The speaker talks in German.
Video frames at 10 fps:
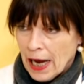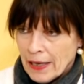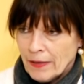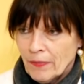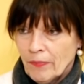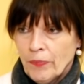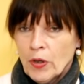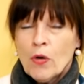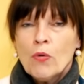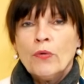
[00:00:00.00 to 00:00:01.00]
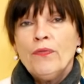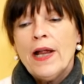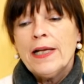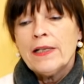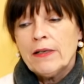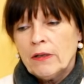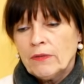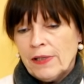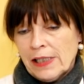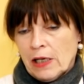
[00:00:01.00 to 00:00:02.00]
dran? Und fällt dir
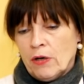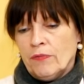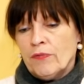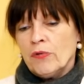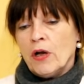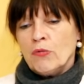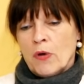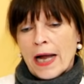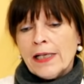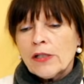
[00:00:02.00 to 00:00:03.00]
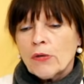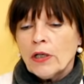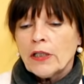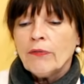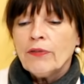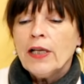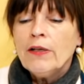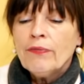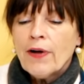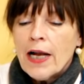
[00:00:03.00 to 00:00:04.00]
irgendwas auf? Zu einer U1 gehört auf
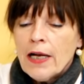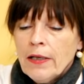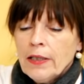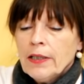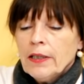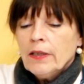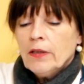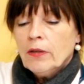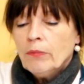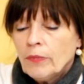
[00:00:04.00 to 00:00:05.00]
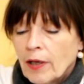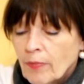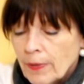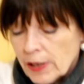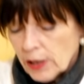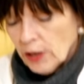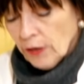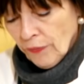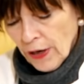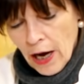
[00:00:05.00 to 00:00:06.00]
jeden Fall ähm, dass man sich
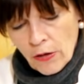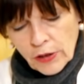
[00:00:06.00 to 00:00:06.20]
die Finger